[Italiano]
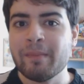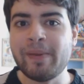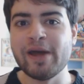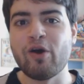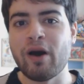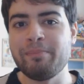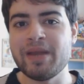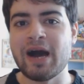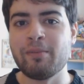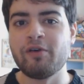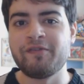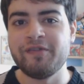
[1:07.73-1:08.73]
Però
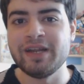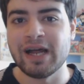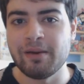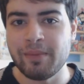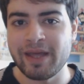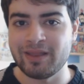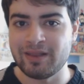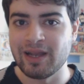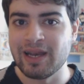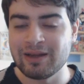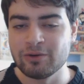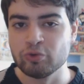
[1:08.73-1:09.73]
abbiamo finalmente
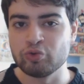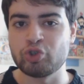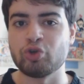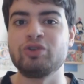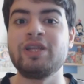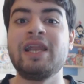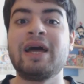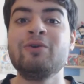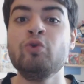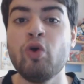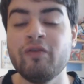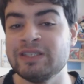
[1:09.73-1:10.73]
l'annuncio della
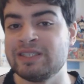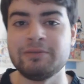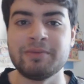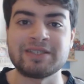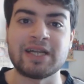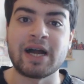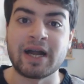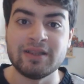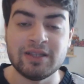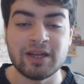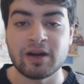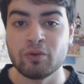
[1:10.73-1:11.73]
nuovissima saga
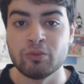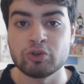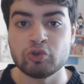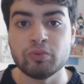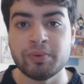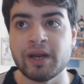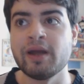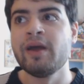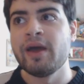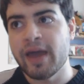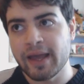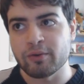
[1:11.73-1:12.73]
di Dragon Ball Super
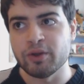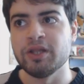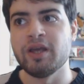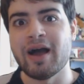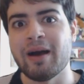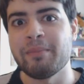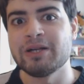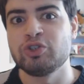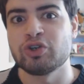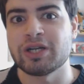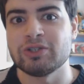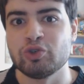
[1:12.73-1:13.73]
e quindi a
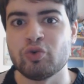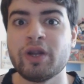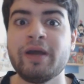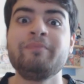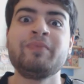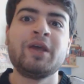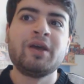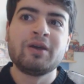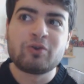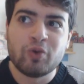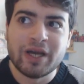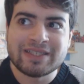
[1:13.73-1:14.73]
maggior ragione
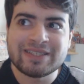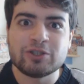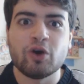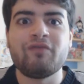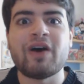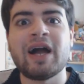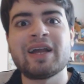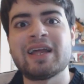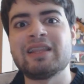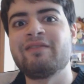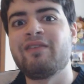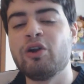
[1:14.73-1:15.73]
questo va anche
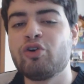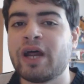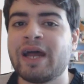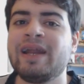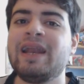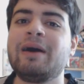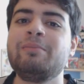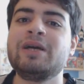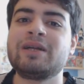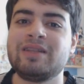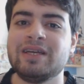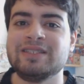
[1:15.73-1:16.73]
ad avvalorare la
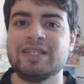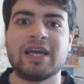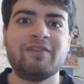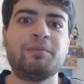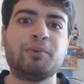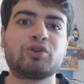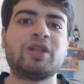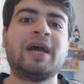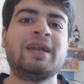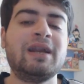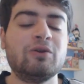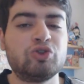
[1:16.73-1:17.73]
mia tesi che vi portai
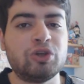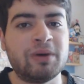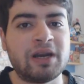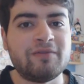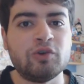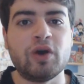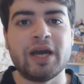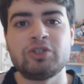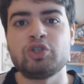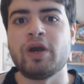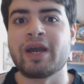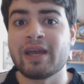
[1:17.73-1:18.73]
nell'ultima review e
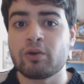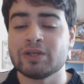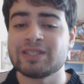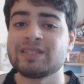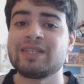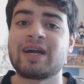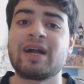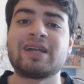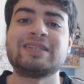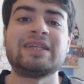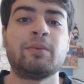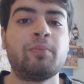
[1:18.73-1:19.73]
cioè che questa saga
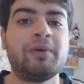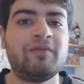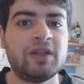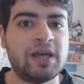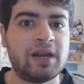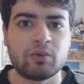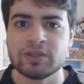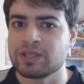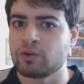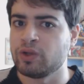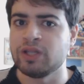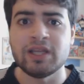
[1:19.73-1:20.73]
che stiamo per vedere,
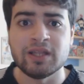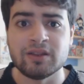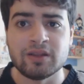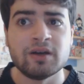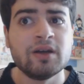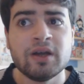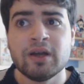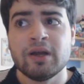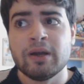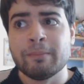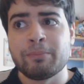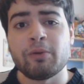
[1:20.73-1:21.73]
questa qui di Hit,
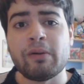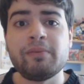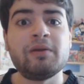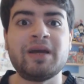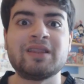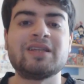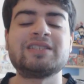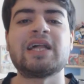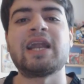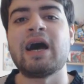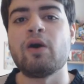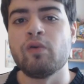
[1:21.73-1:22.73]
probabilmente
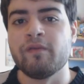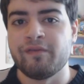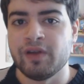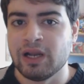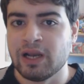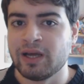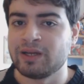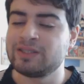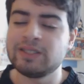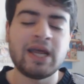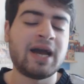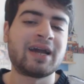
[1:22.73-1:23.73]
sarà un filler.
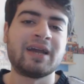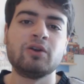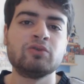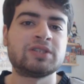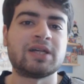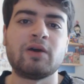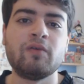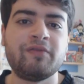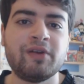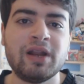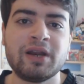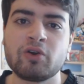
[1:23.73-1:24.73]
Se anche non sarà un
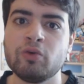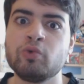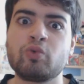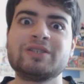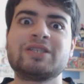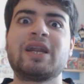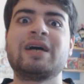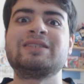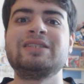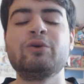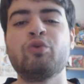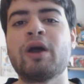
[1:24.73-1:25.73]
filler comunque sarà
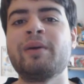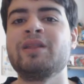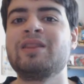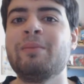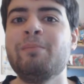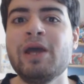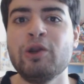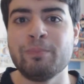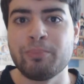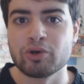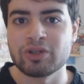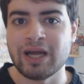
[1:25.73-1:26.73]
sicuramente meno
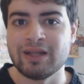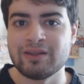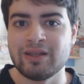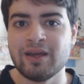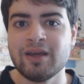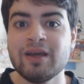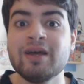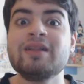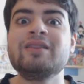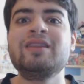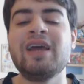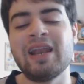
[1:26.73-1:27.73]
importante
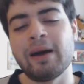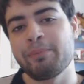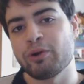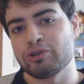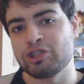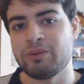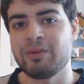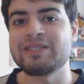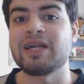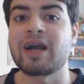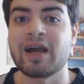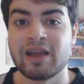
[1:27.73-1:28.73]
della prossima
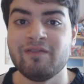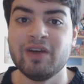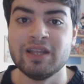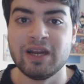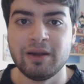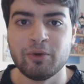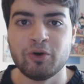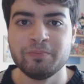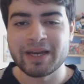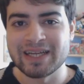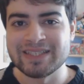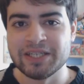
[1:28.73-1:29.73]
saga che vedremo.
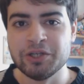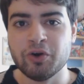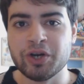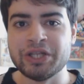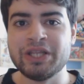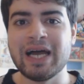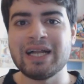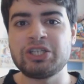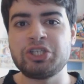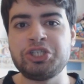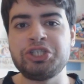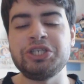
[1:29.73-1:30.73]
Perché signori, dal
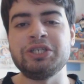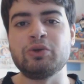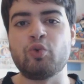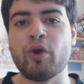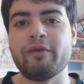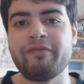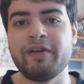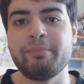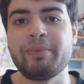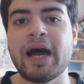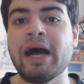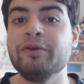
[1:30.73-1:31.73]
5
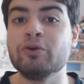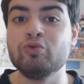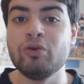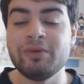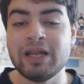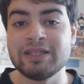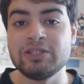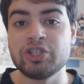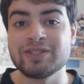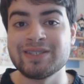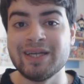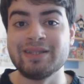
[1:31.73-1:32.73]
febbraio
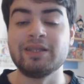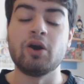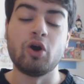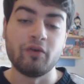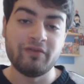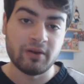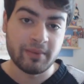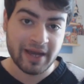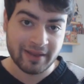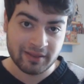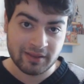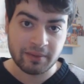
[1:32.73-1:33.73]
2017,
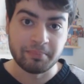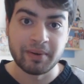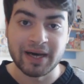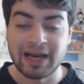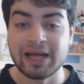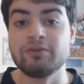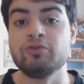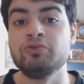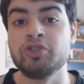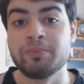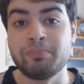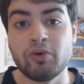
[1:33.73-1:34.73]
ovviamente parlando
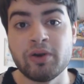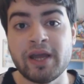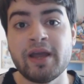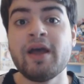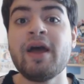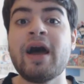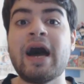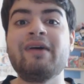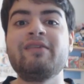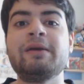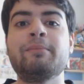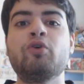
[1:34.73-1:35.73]
in Giappone,
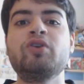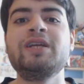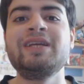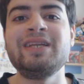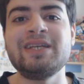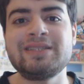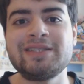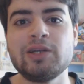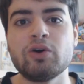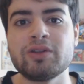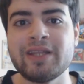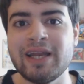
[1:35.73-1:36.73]
avremo
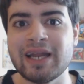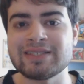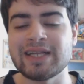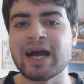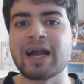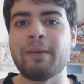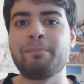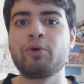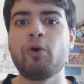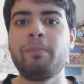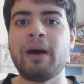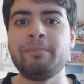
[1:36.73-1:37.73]
l'inizio della saga
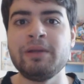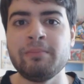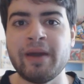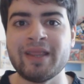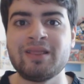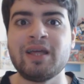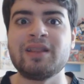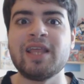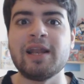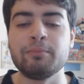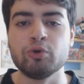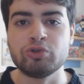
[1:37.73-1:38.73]
probabilmente
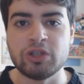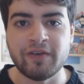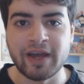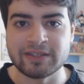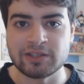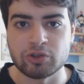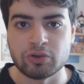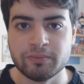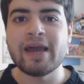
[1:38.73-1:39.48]
del multiverso.